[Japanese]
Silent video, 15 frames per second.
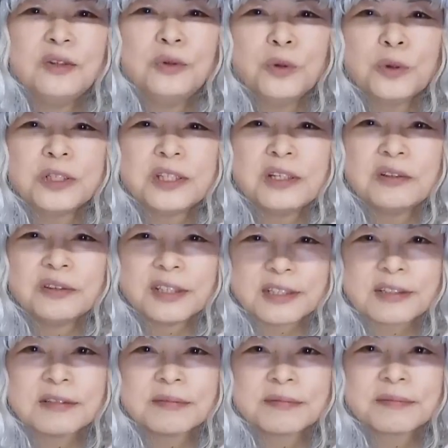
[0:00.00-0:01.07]
ていうのをしてるんで
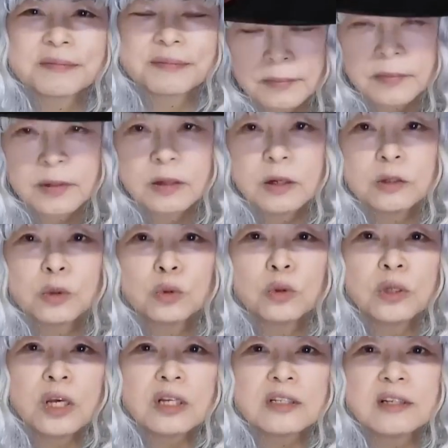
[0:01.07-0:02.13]
すその
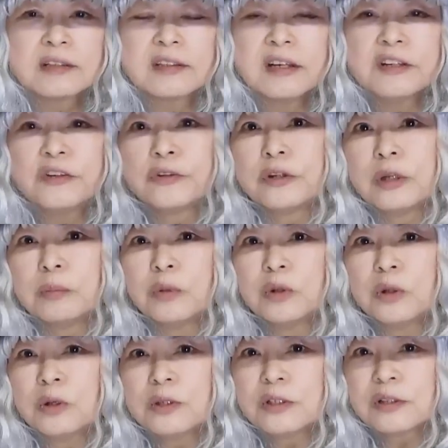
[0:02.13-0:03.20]
ね赤血球っても
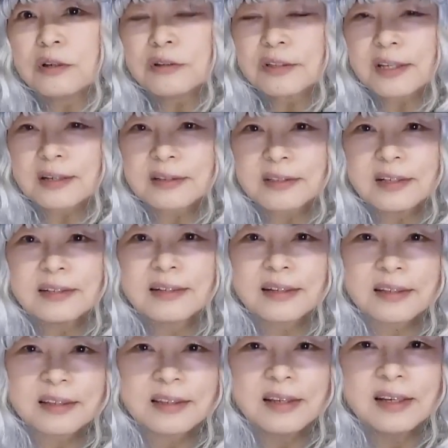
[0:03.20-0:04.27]
のすごくたくさんあっ
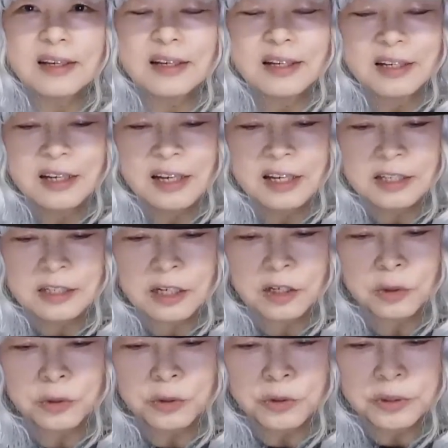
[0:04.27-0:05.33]
て、えー、
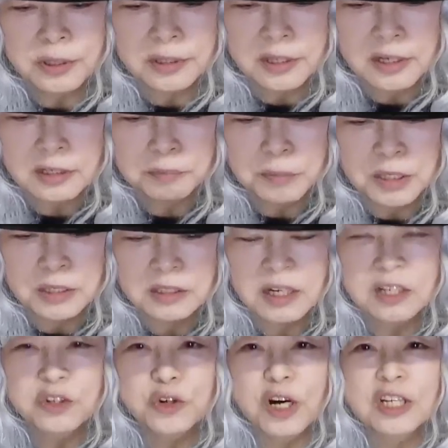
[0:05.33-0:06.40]
先ほど言ったね、まあ、
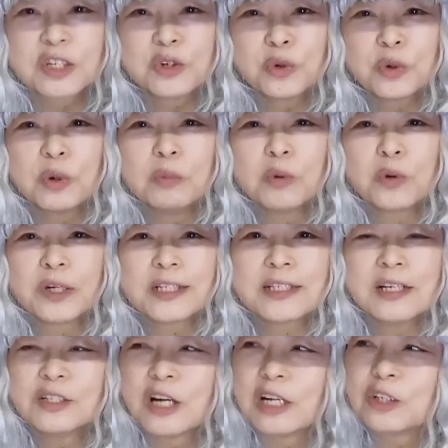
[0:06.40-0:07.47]
38兆個もうこれ
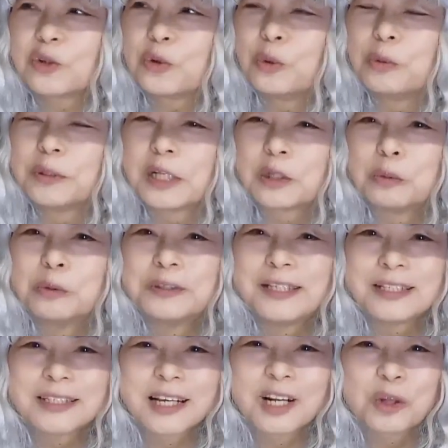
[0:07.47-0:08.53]
38兆個覚えたと思うん
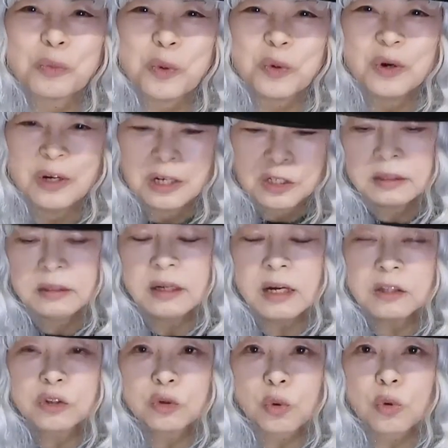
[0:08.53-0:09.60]
ですけれども
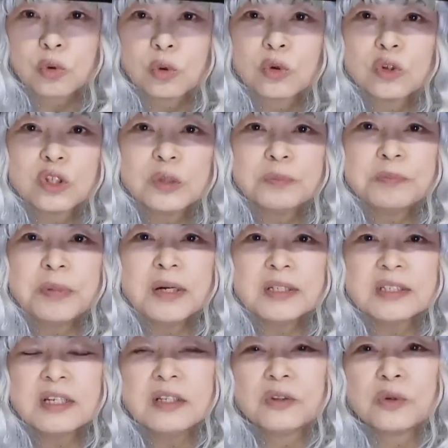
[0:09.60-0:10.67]
なんと
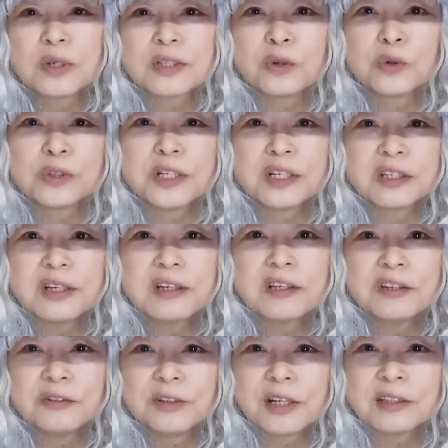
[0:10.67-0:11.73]
60%がその赤血
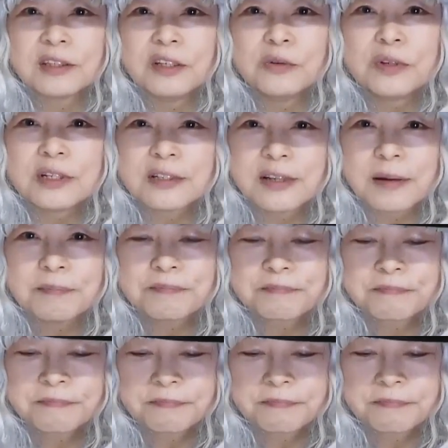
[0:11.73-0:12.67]
球だっていうんですね